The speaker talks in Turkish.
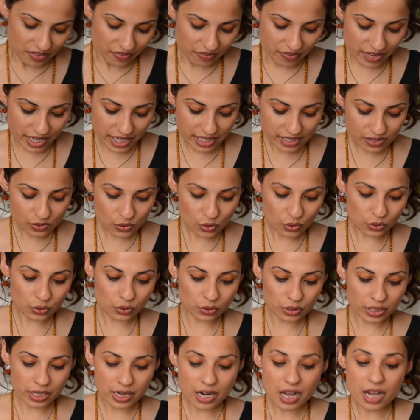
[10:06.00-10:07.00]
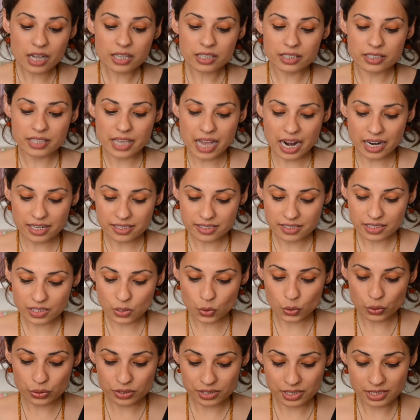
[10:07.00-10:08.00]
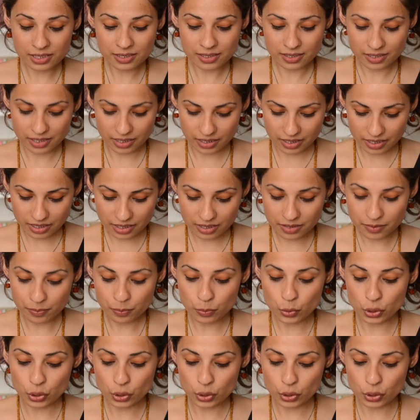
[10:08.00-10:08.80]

Ve son olarak Yerzi Kosinski'nin